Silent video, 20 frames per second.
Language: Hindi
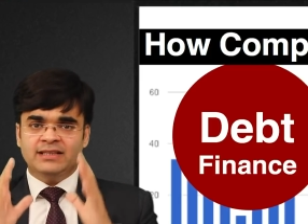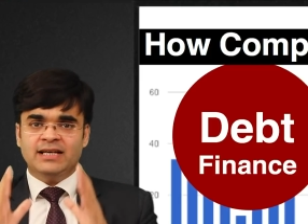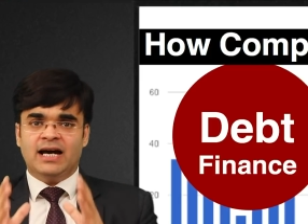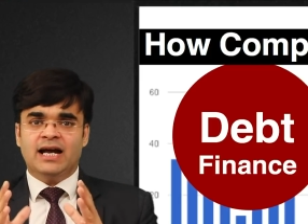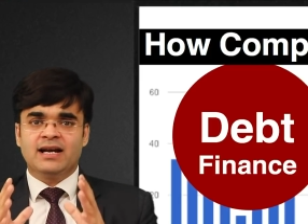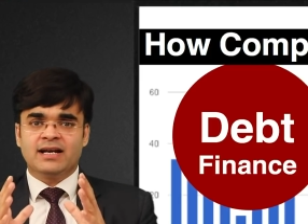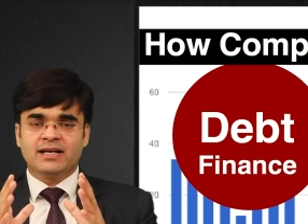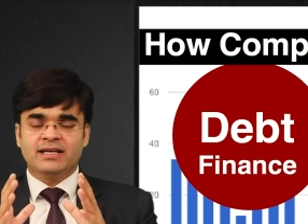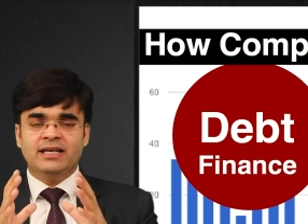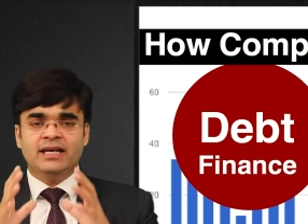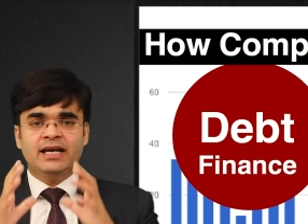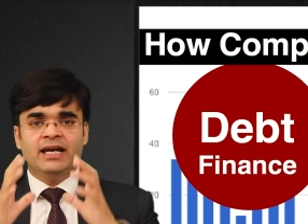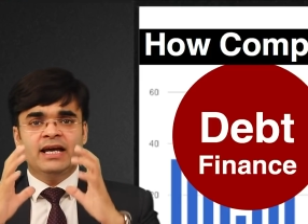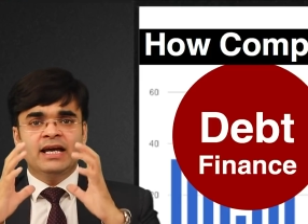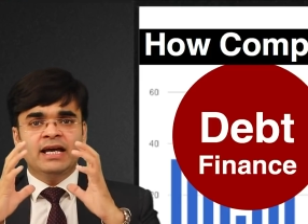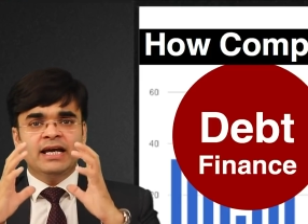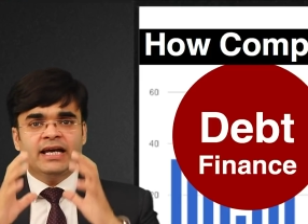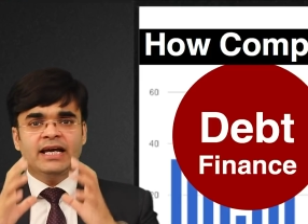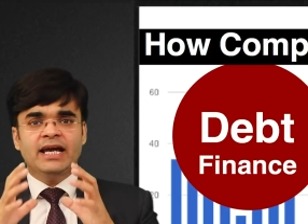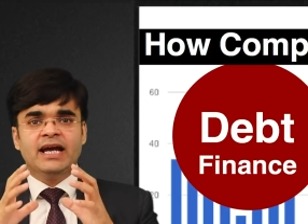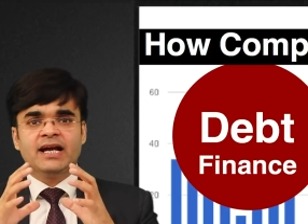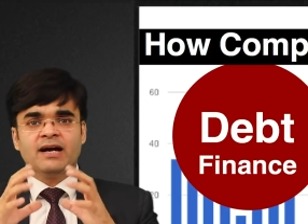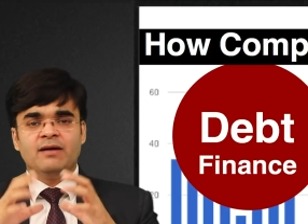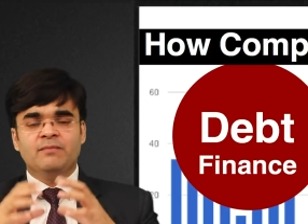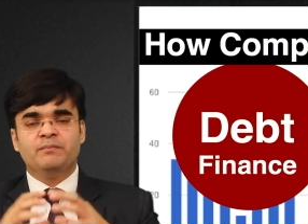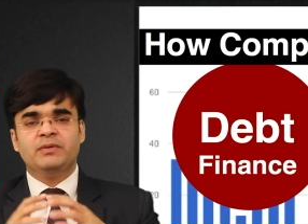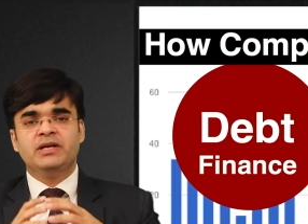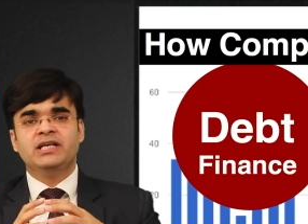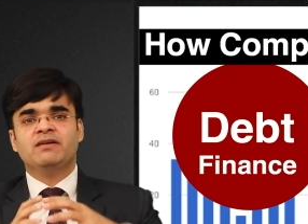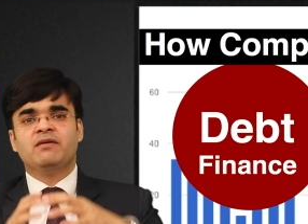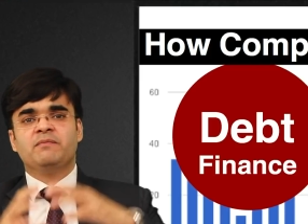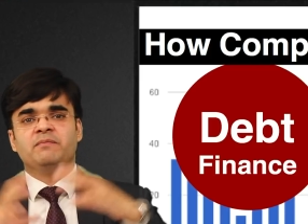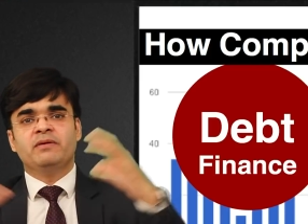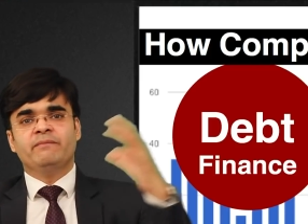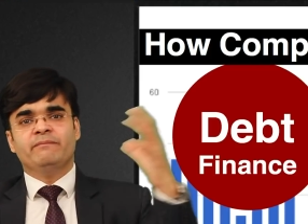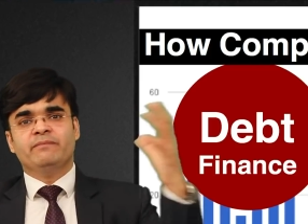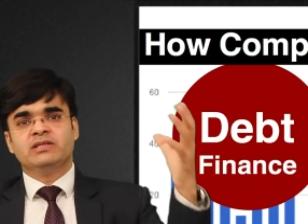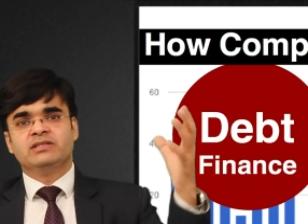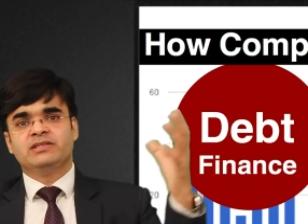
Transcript: ध्यान रखिए एक कंपनी जब अपने